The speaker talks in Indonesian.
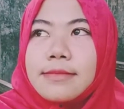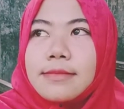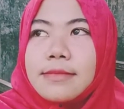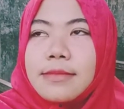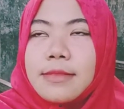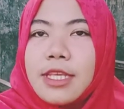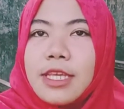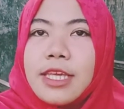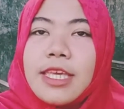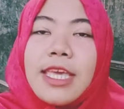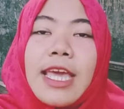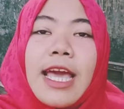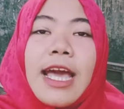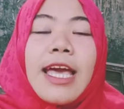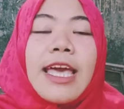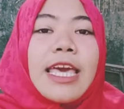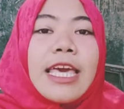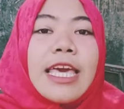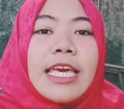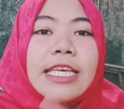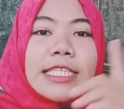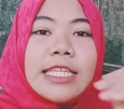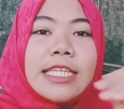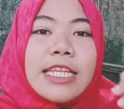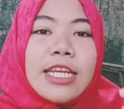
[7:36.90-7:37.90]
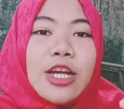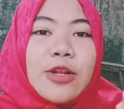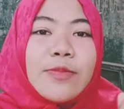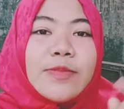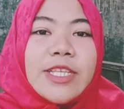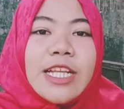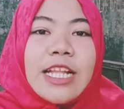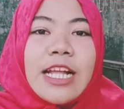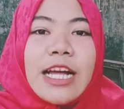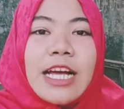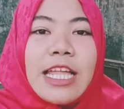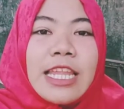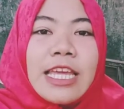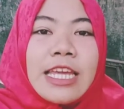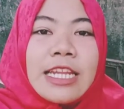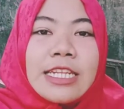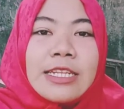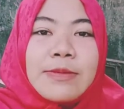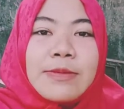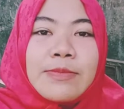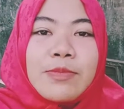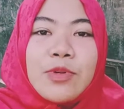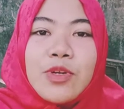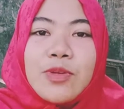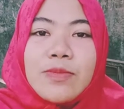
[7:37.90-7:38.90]
Iya, jadi kalau misalnya kalian
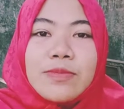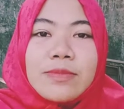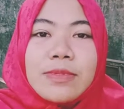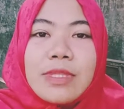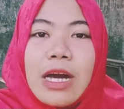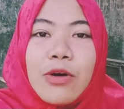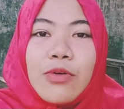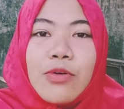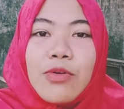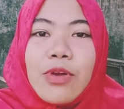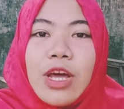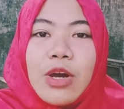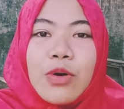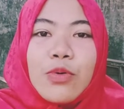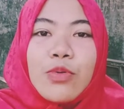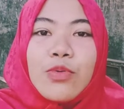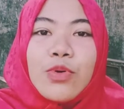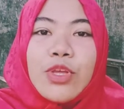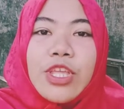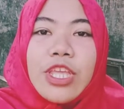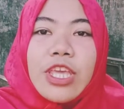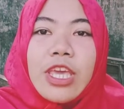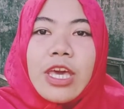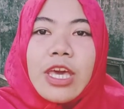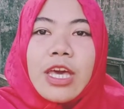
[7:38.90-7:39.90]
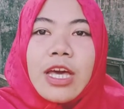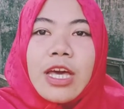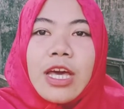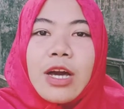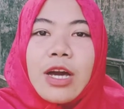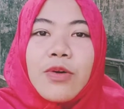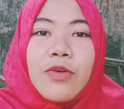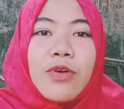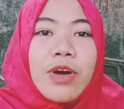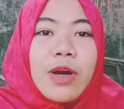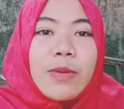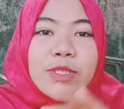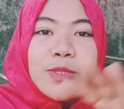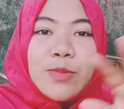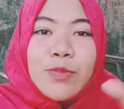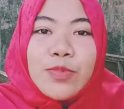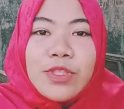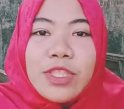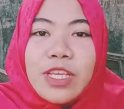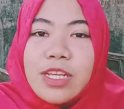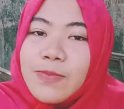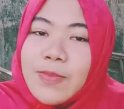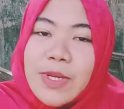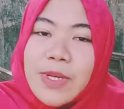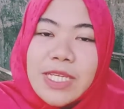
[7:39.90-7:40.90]
belum tahu lagunya, aku nggak bisa
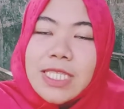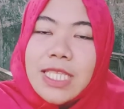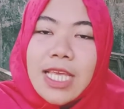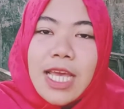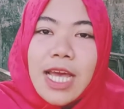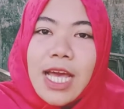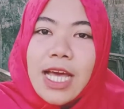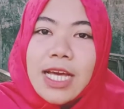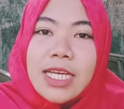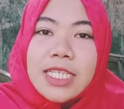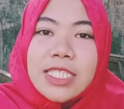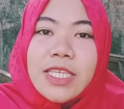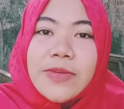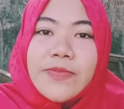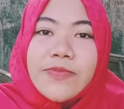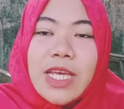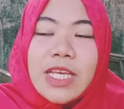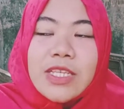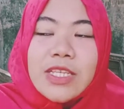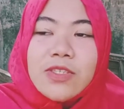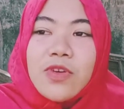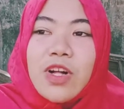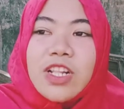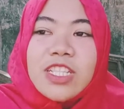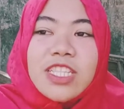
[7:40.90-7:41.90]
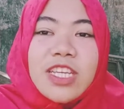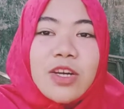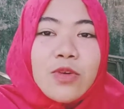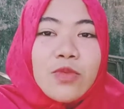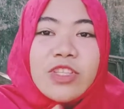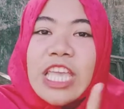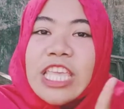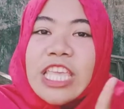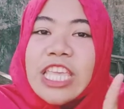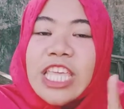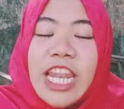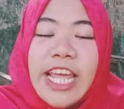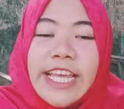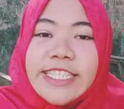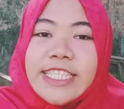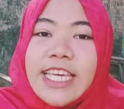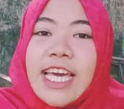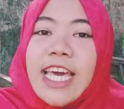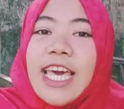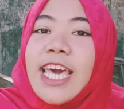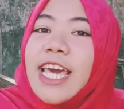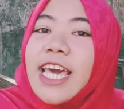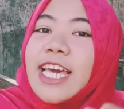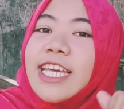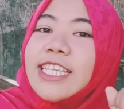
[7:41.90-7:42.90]
putar pasti hak cipta, soalnya aku nyanyiin aja.
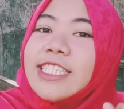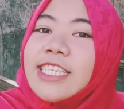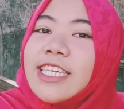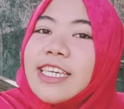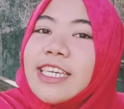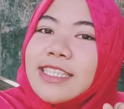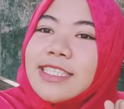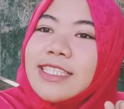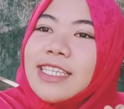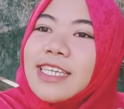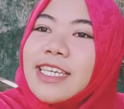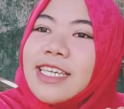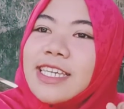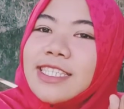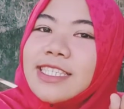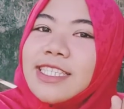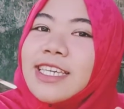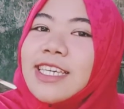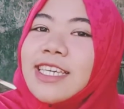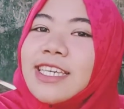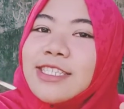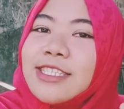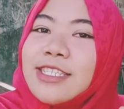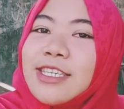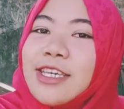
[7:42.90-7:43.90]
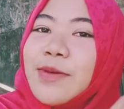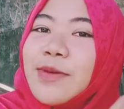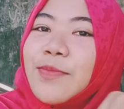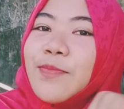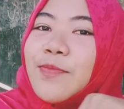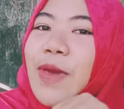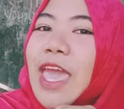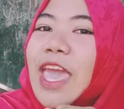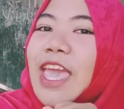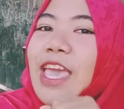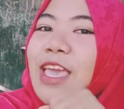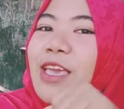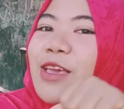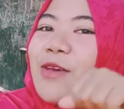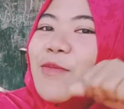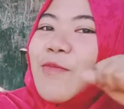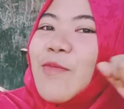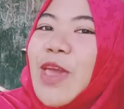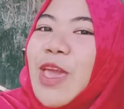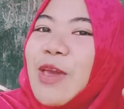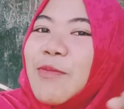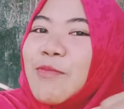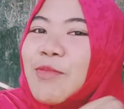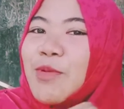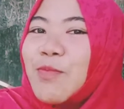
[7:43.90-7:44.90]
G G G ji baby
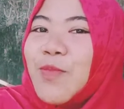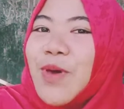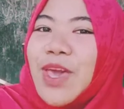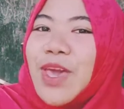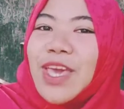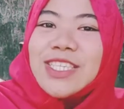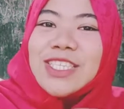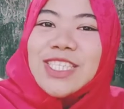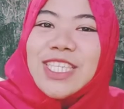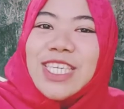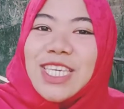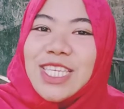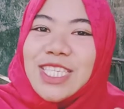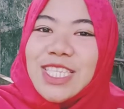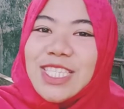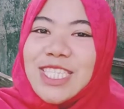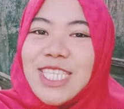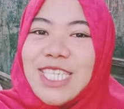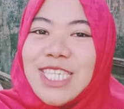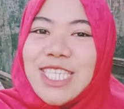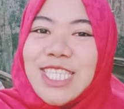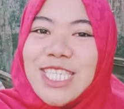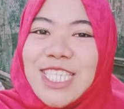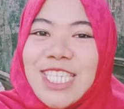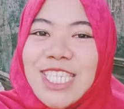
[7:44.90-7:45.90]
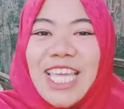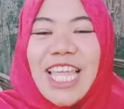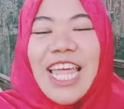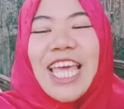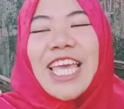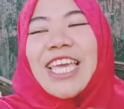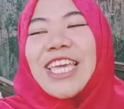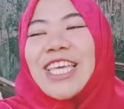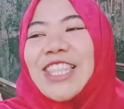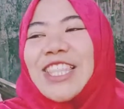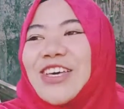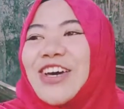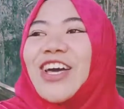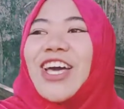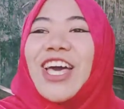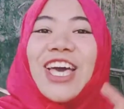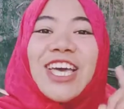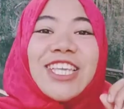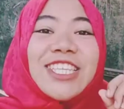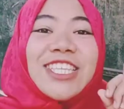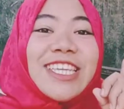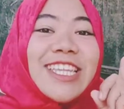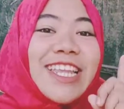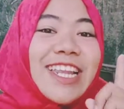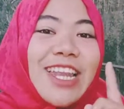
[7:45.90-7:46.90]
baby baby G G ji ya gitu.
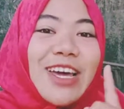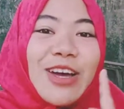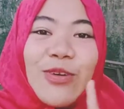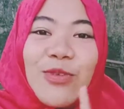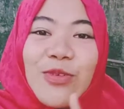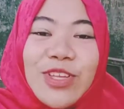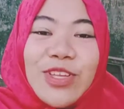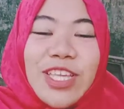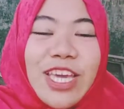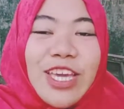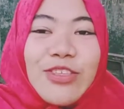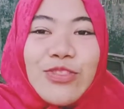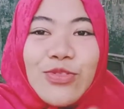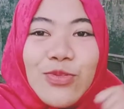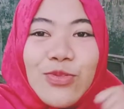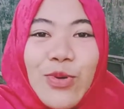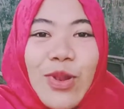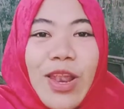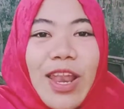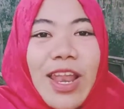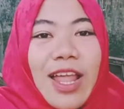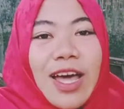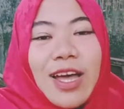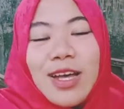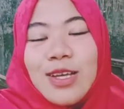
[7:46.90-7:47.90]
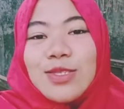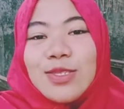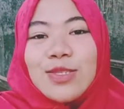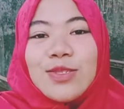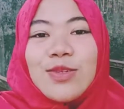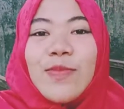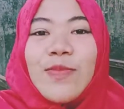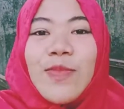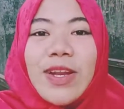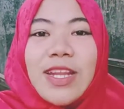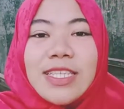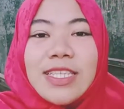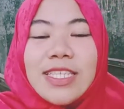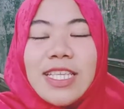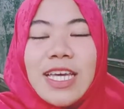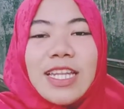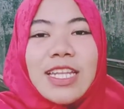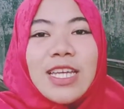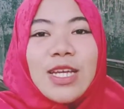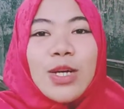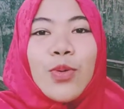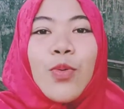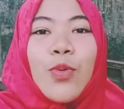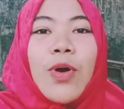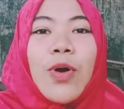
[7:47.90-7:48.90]
Jadi lagunya itu langsung pada saat
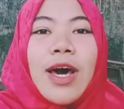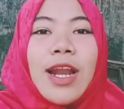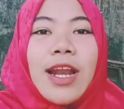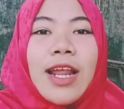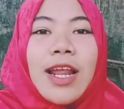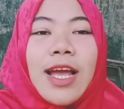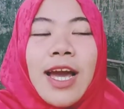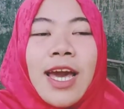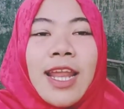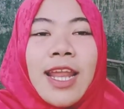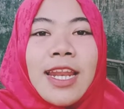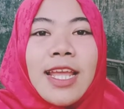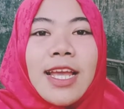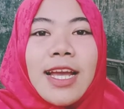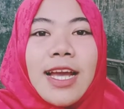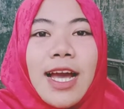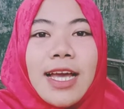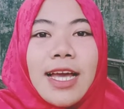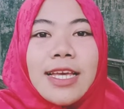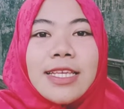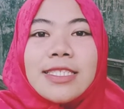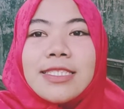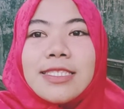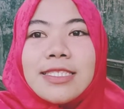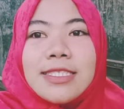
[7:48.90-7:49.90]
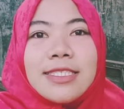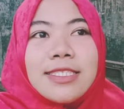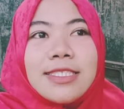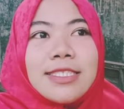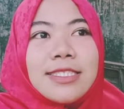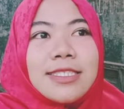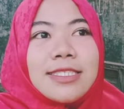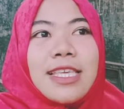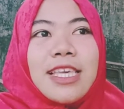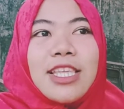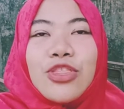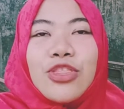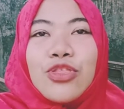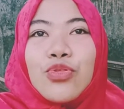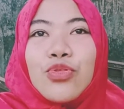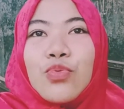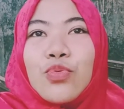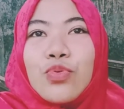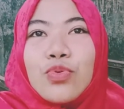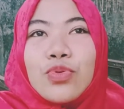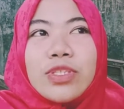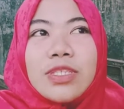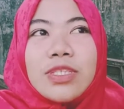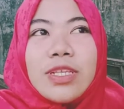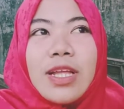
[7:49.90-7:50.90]
dikeluarkan guys
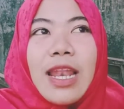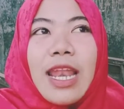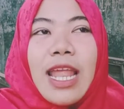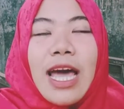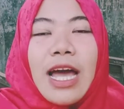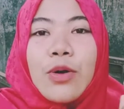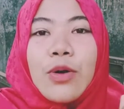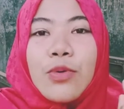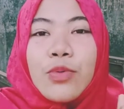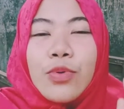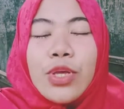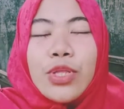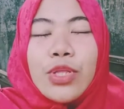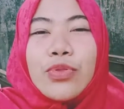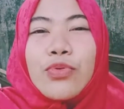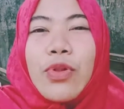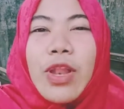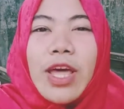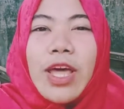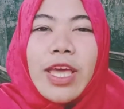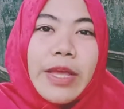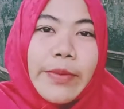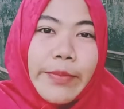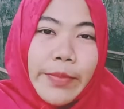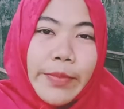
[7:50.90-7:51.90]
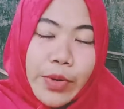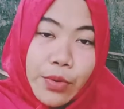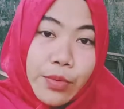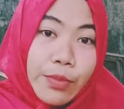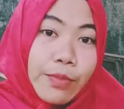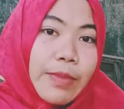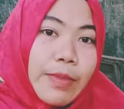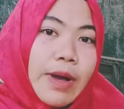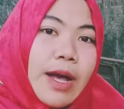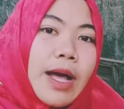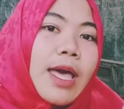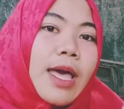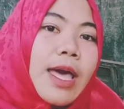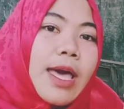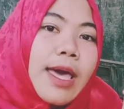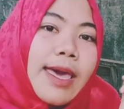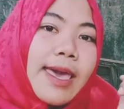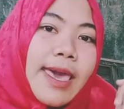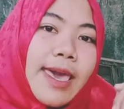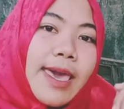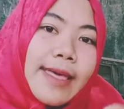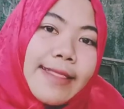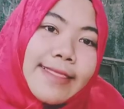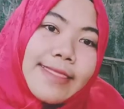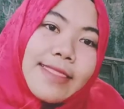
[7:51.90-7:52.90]
itu lagu itulah yang merubah
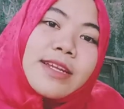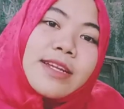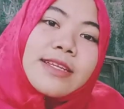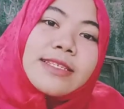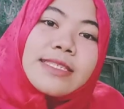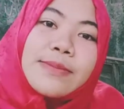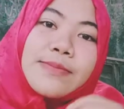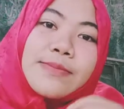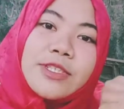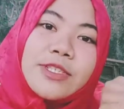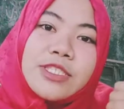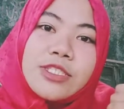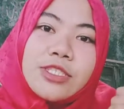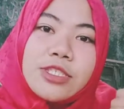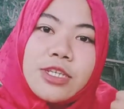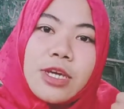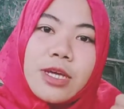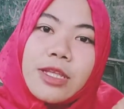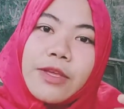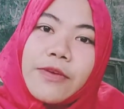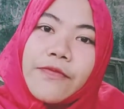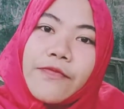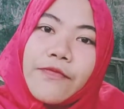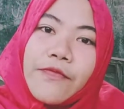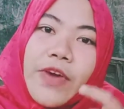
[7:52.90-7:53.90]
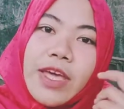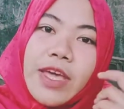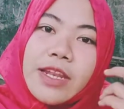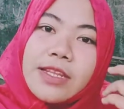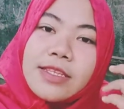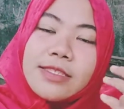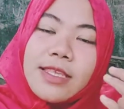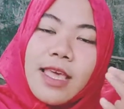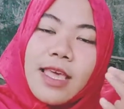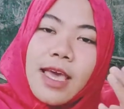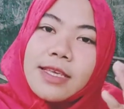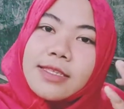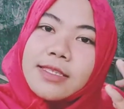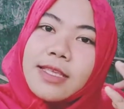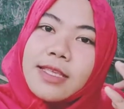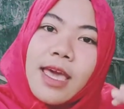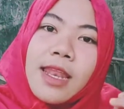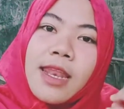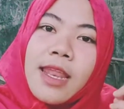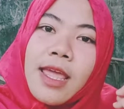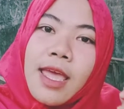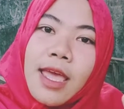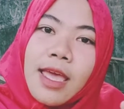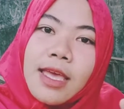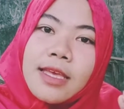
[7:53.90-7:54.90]
haters menjadi fans
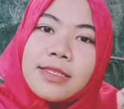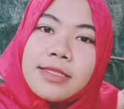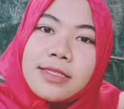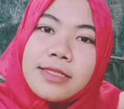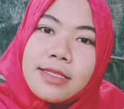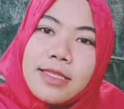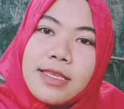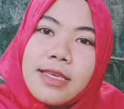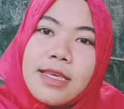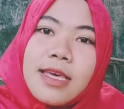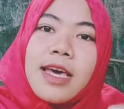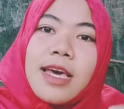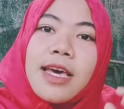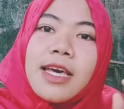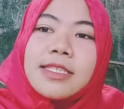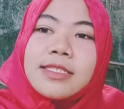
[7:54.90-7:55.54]
SNSD.